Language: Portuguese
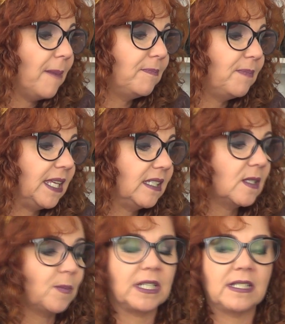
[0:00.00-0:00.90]

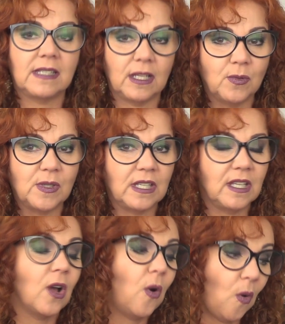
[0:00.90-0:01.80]
apenas para
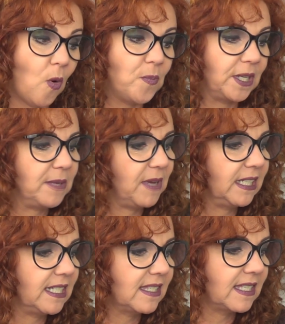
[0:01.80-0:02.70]
seduzir ou para
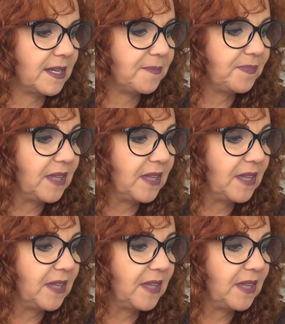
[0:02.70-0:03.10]
emagrecer